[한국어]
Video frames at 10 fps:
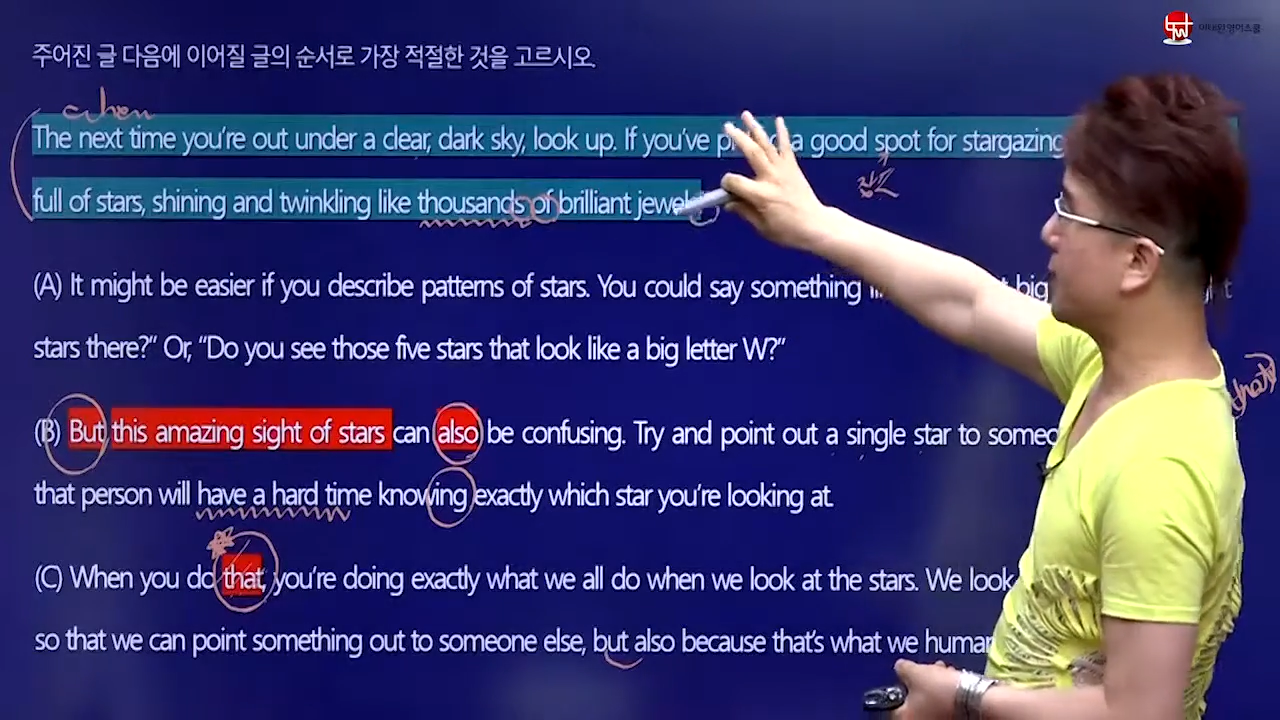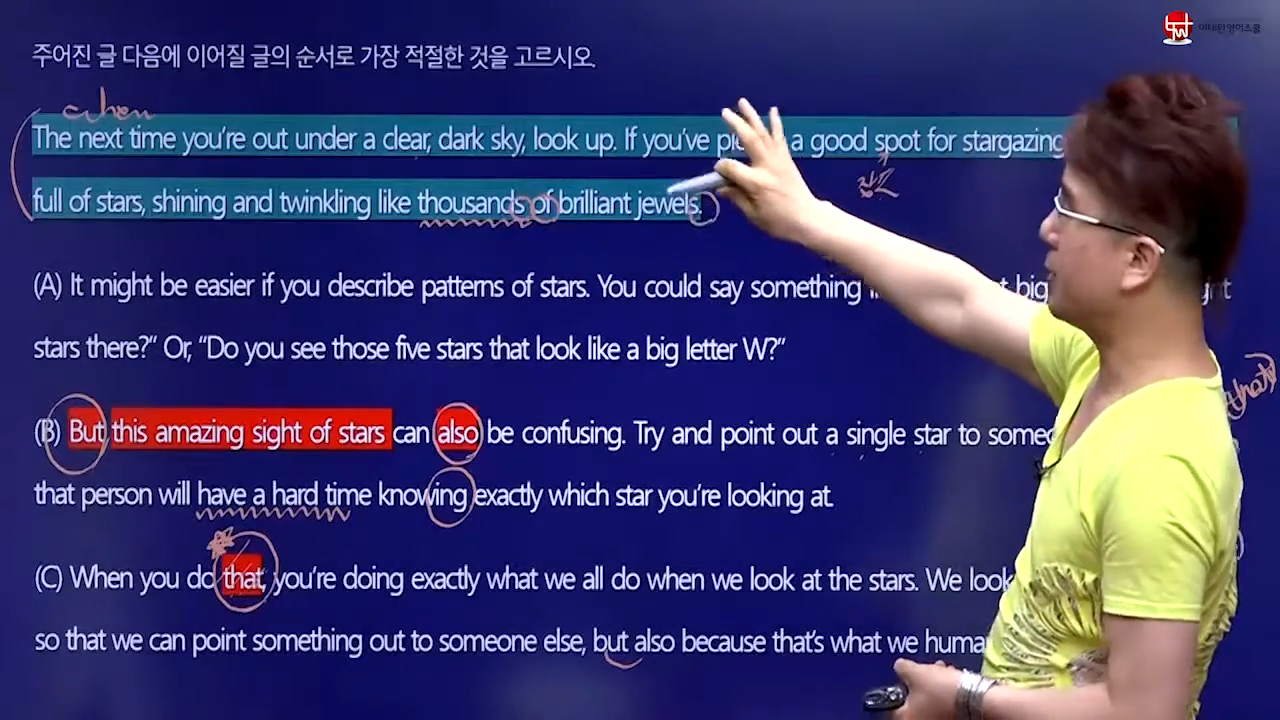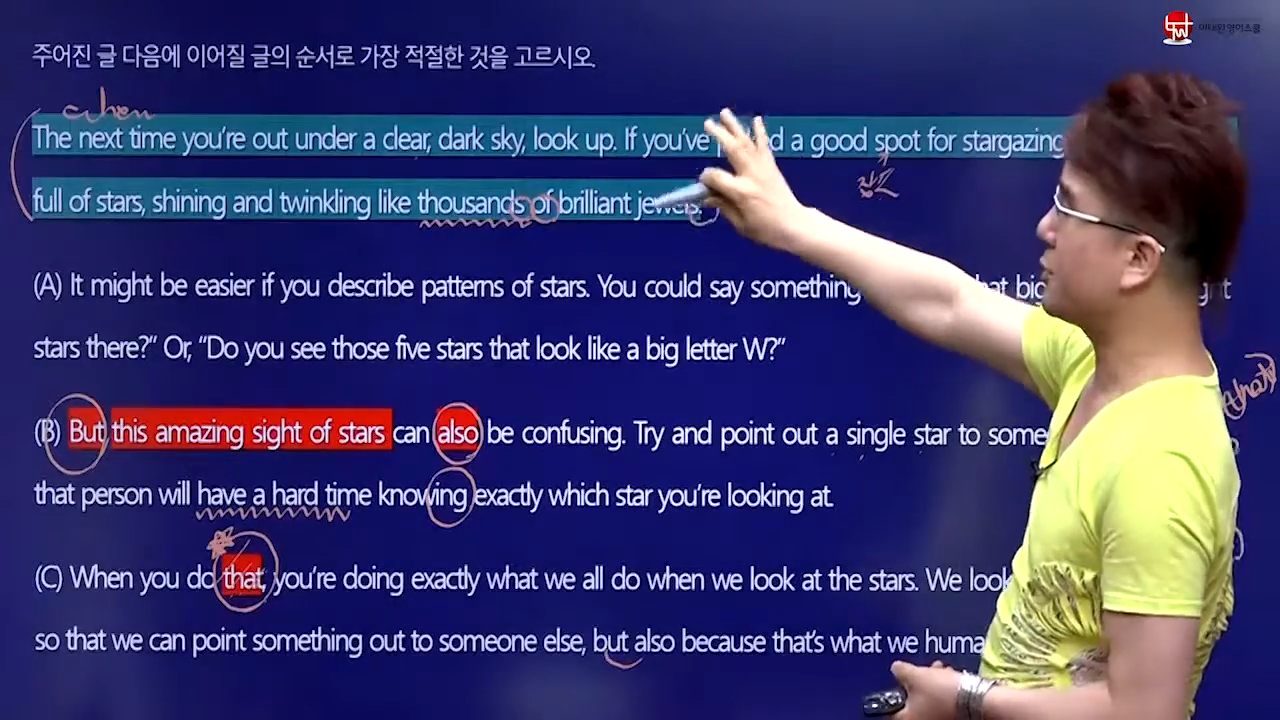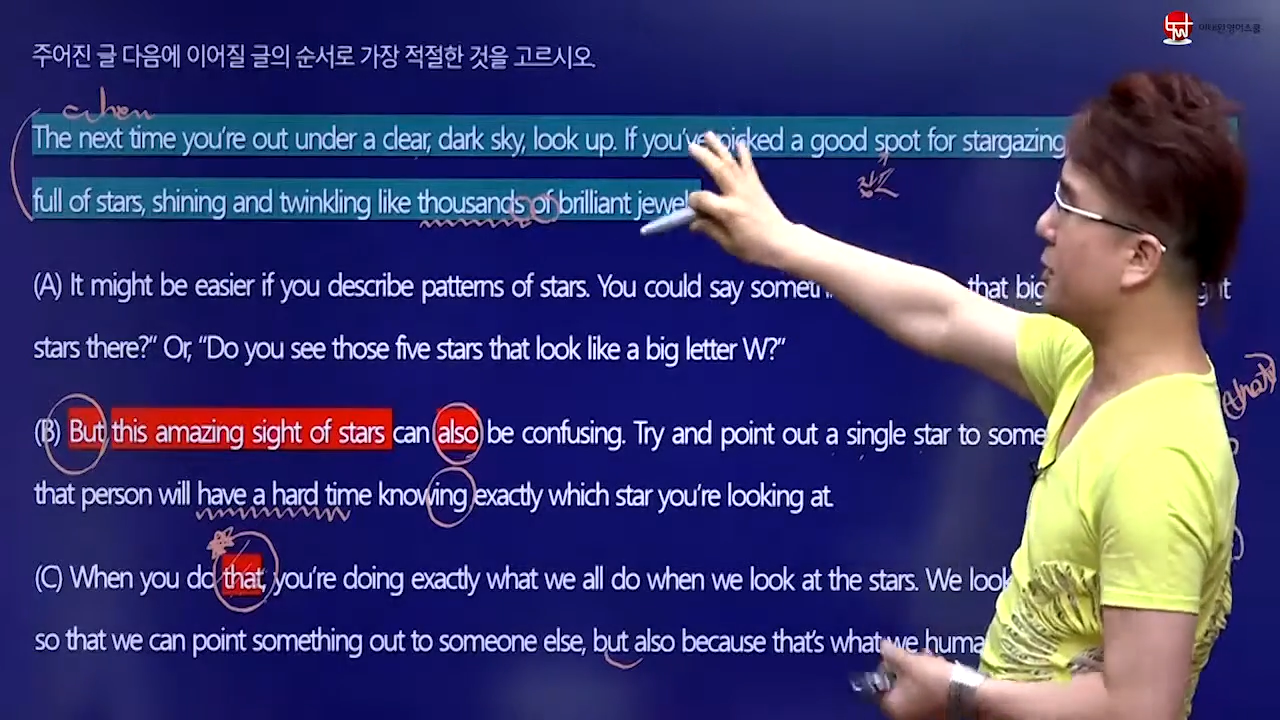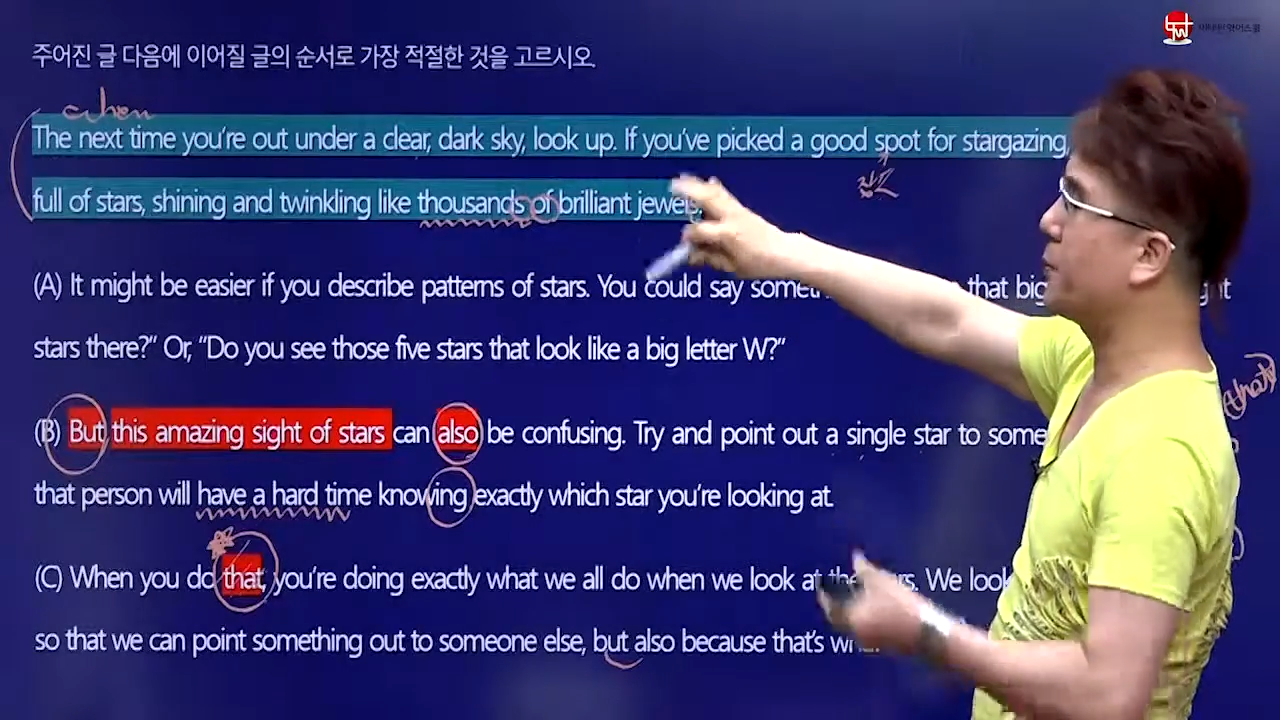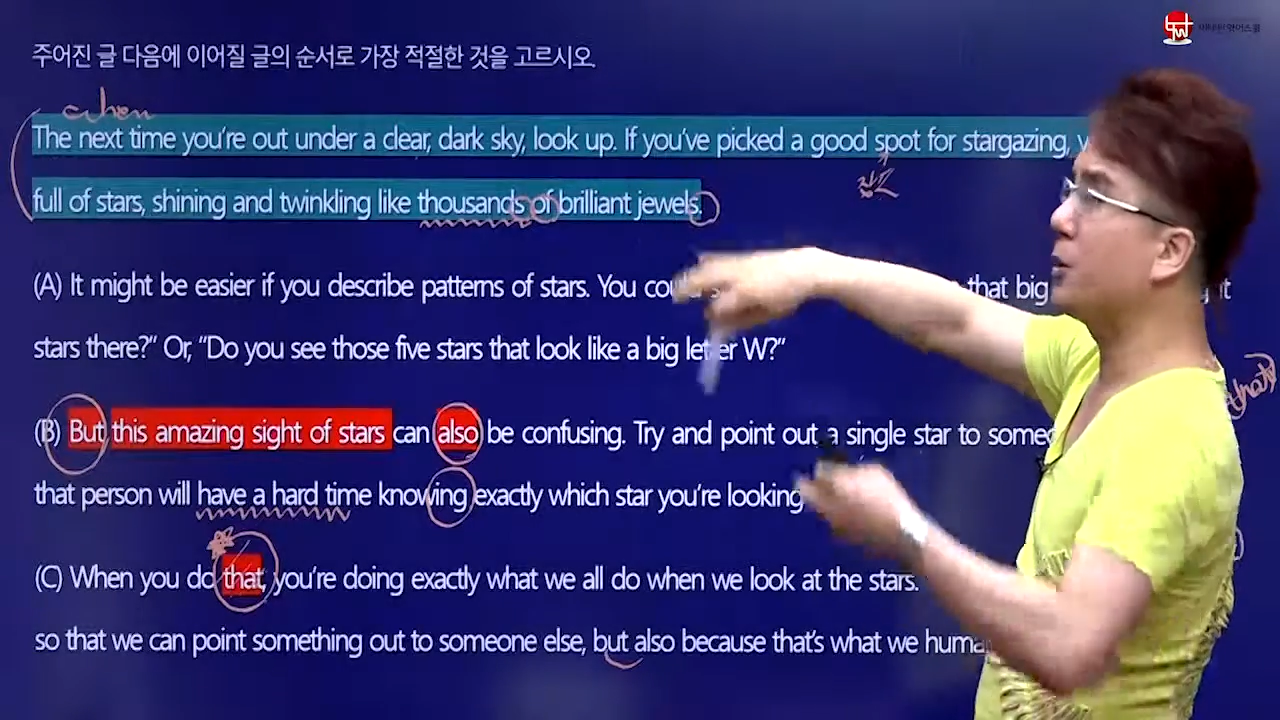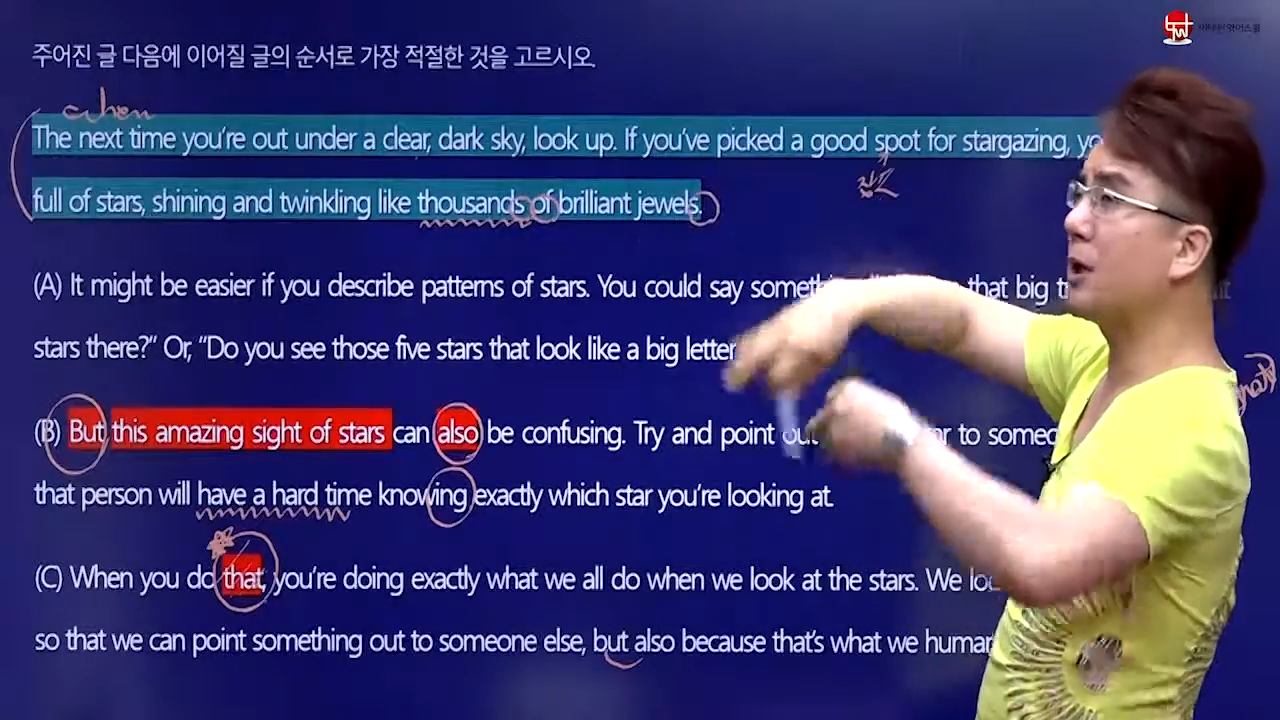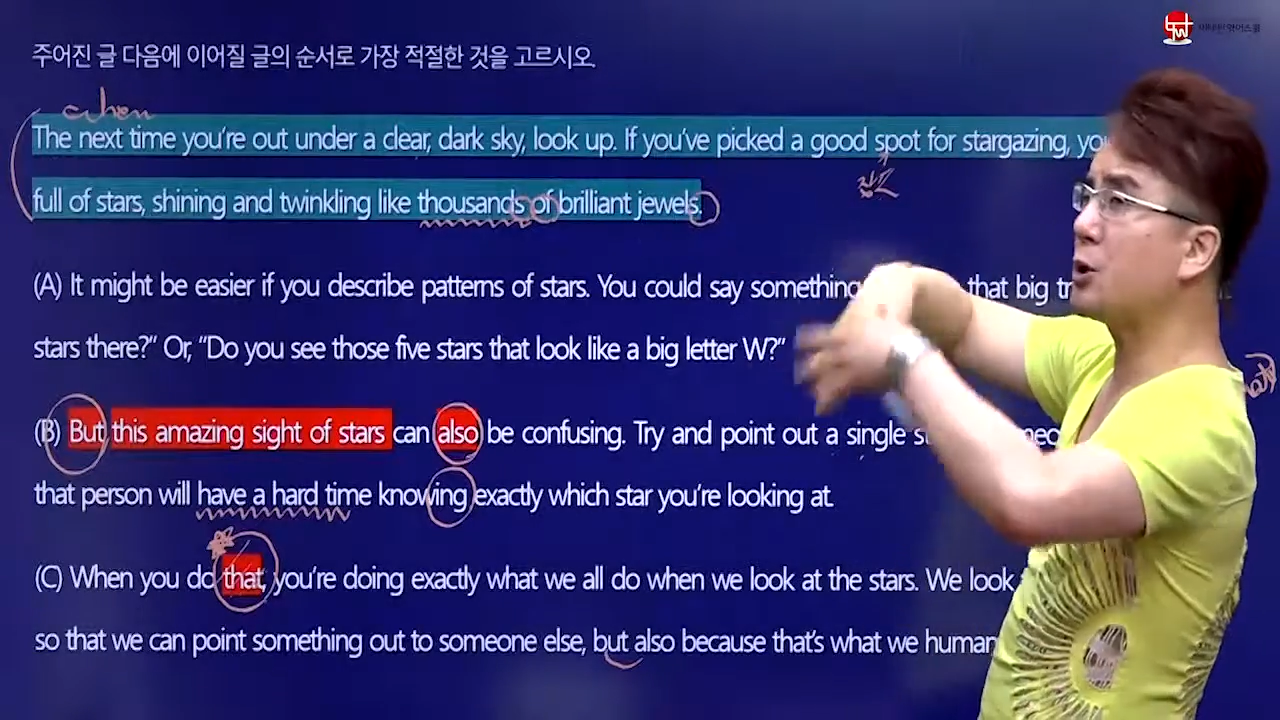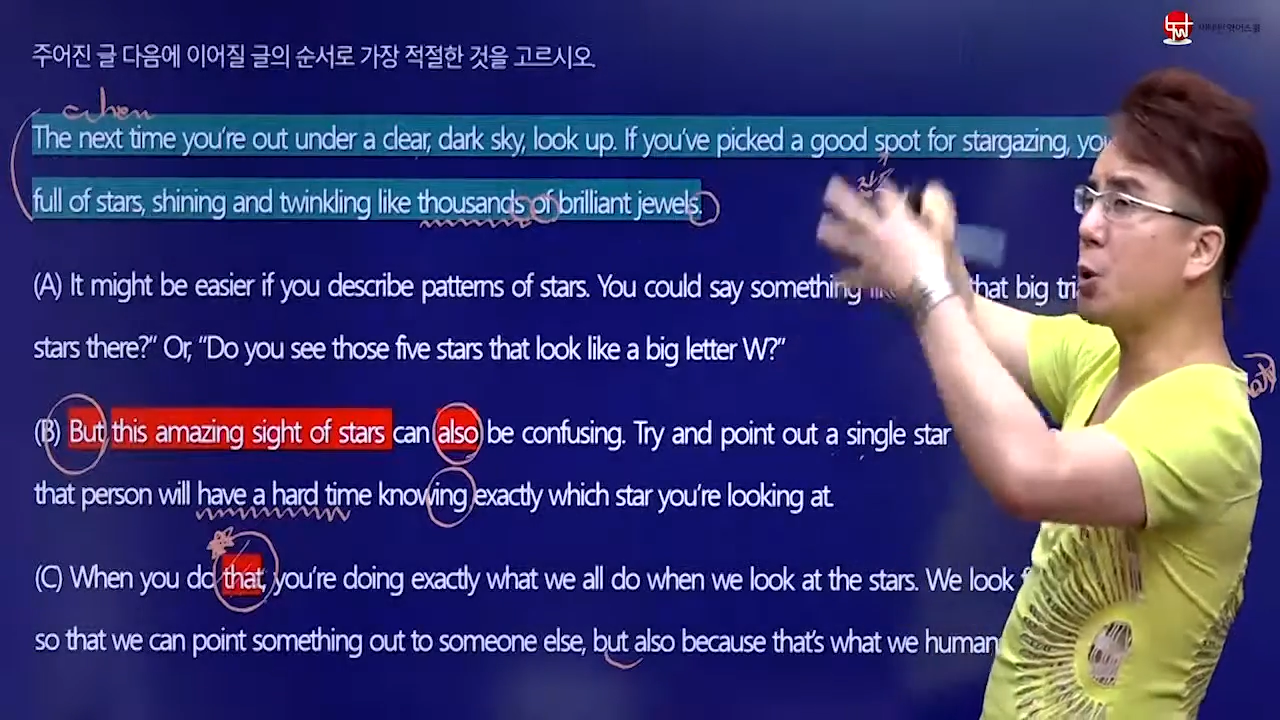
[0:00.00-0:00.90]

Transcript: 되면 정말 별이